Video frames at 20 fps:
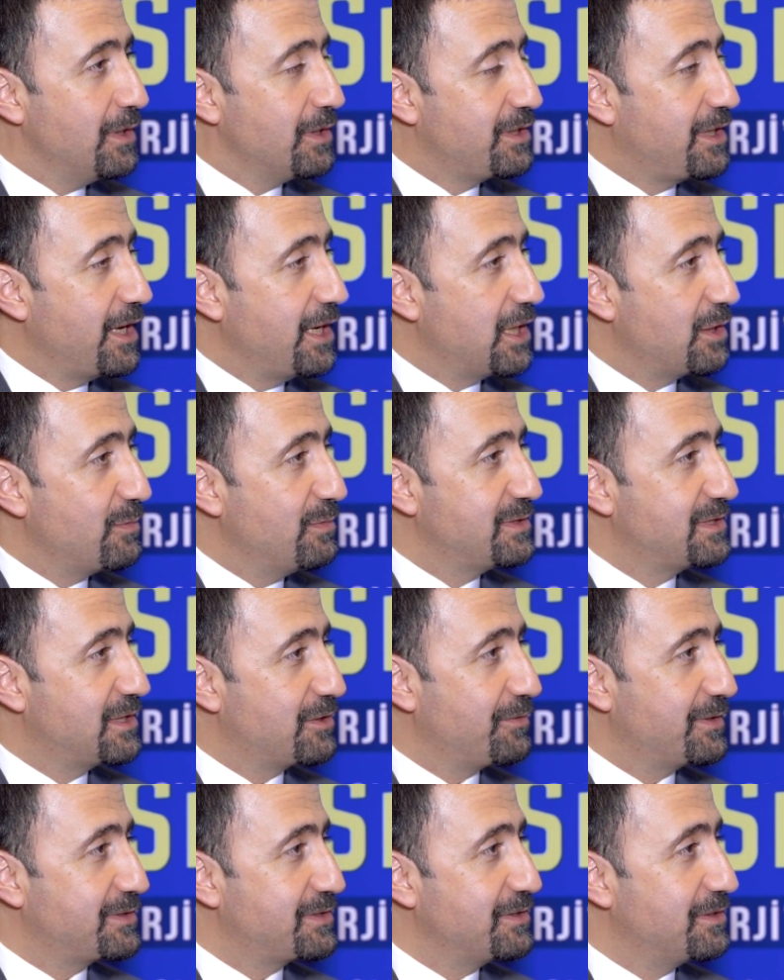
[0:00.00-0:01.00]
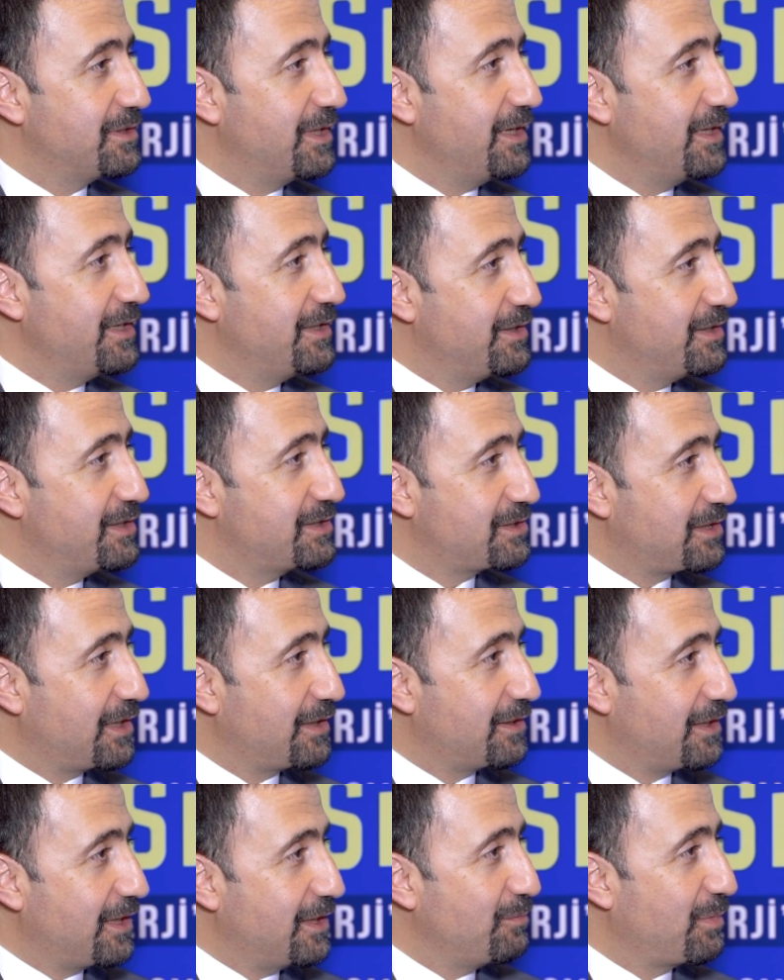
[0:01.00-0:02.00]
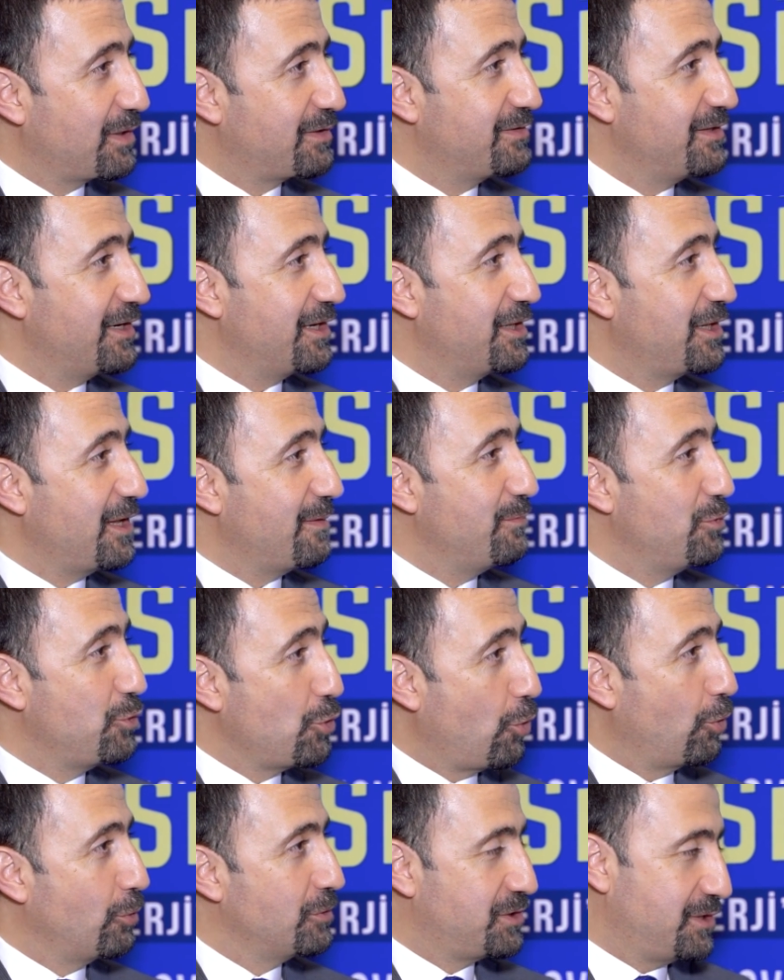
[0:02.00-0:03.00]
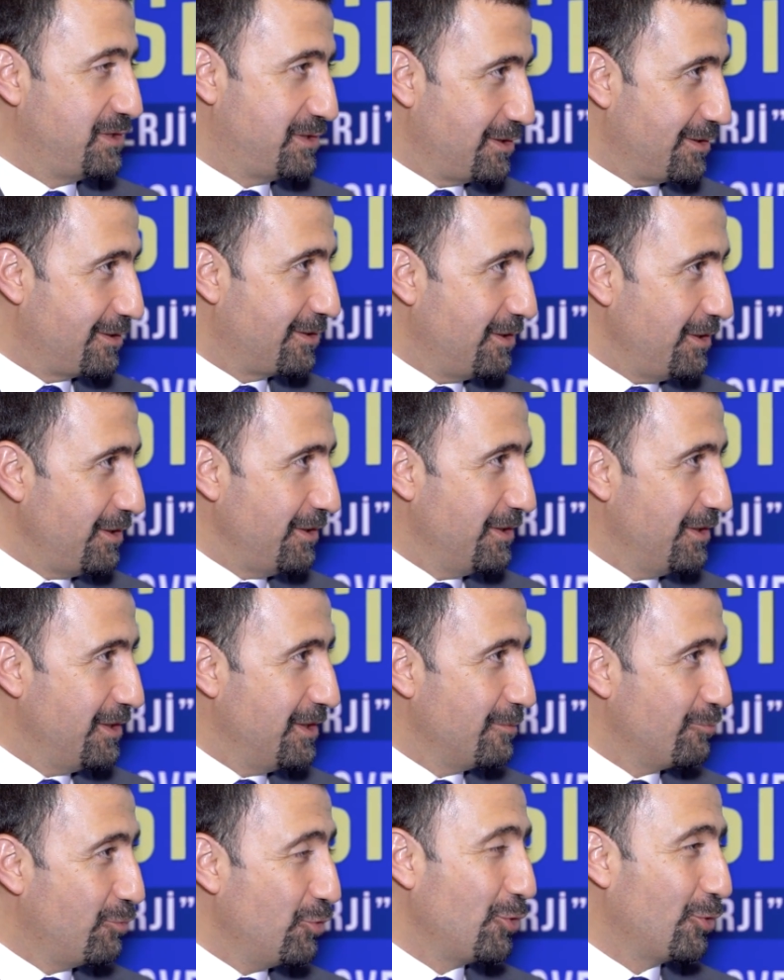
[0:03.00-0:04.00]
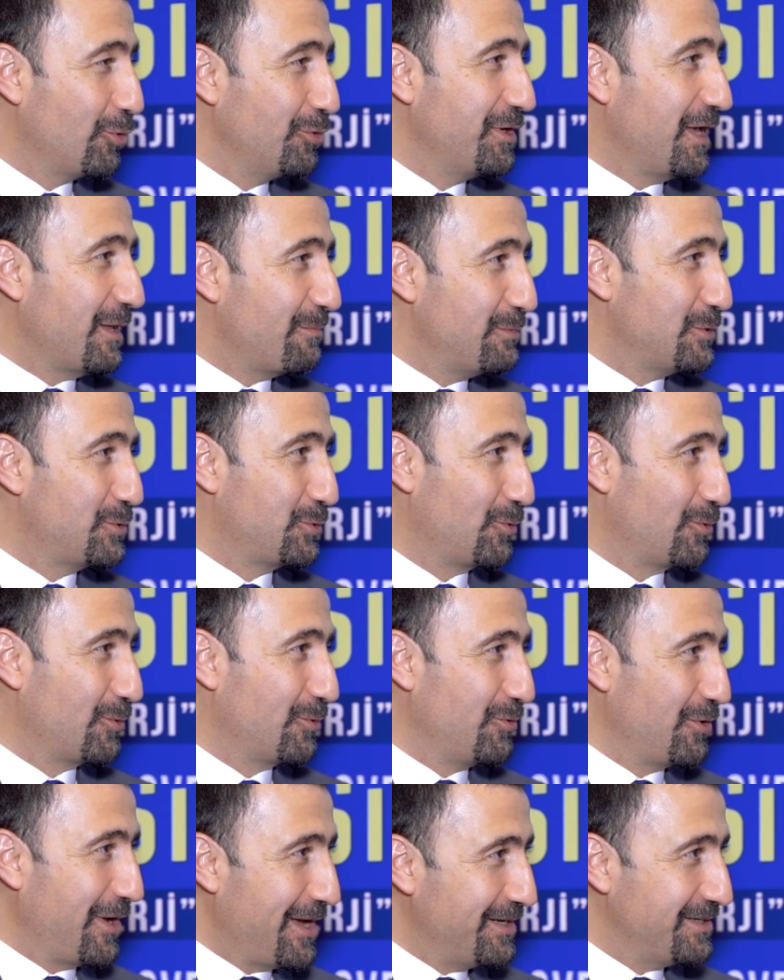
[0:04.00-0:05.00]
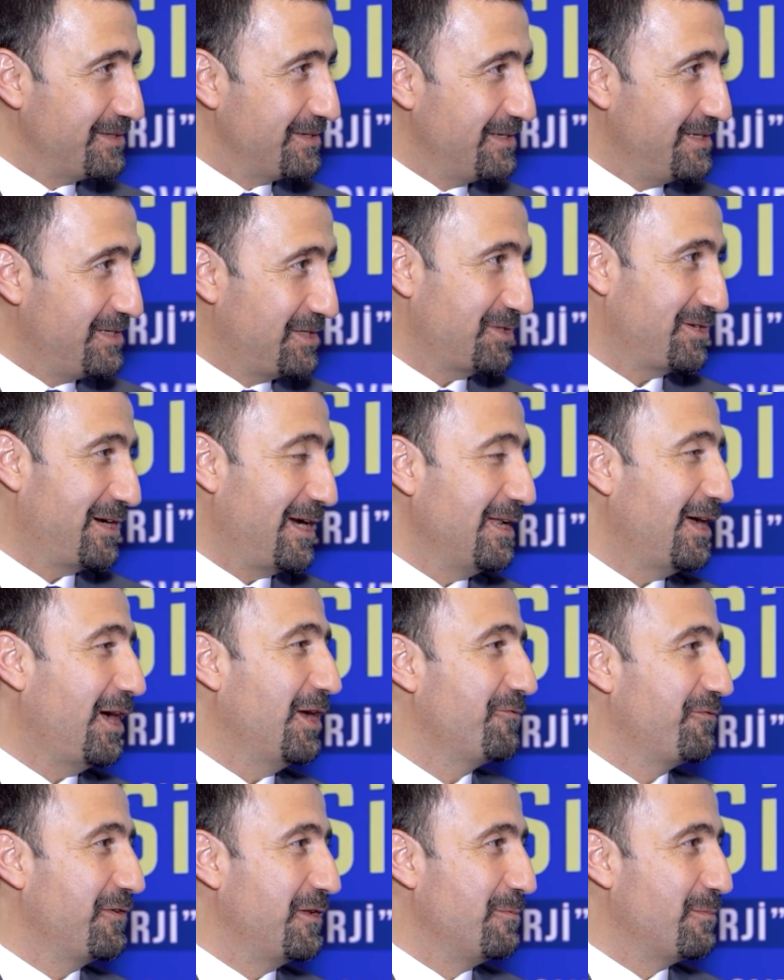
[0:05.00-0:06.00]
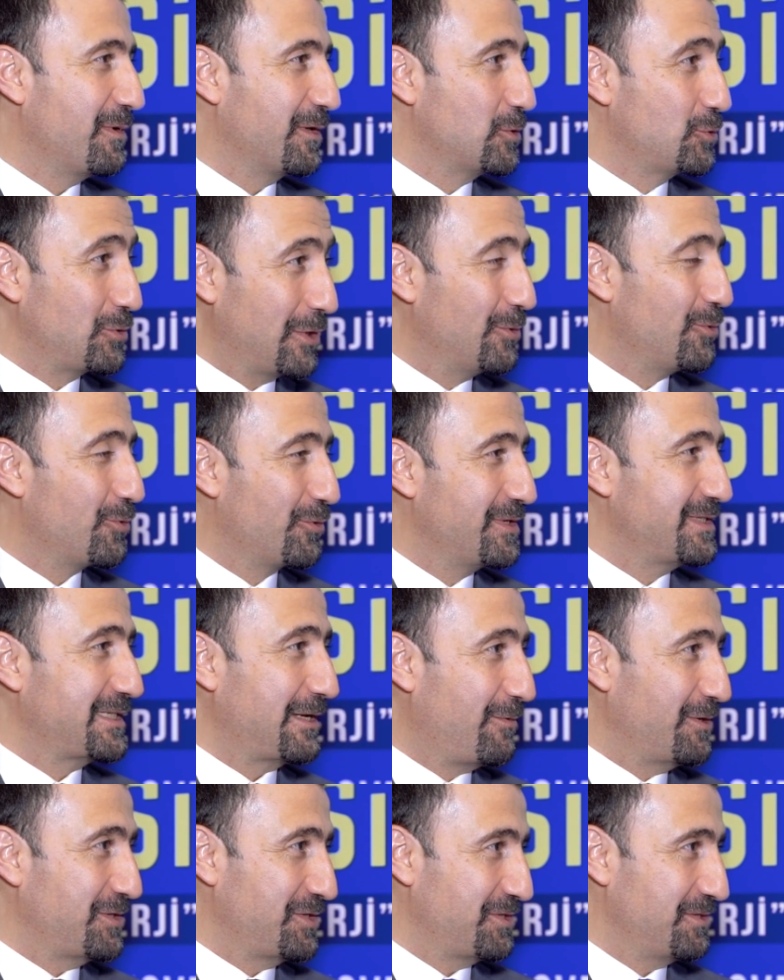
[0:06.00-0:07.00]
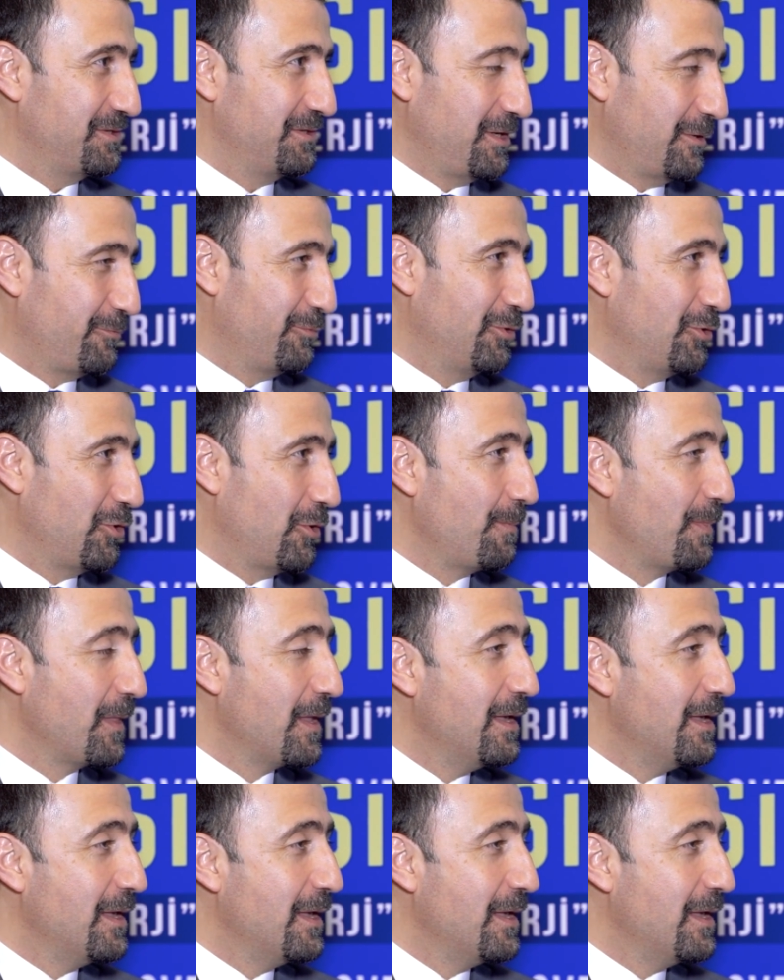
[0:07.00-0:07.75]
G20 zirvesinde Hindistan'dan batıya giden bir yol çizildi. Bu yolun yetmiş olduğu yer İsrail Hayfa Limanı. Şu an orada savaş yapılıyor.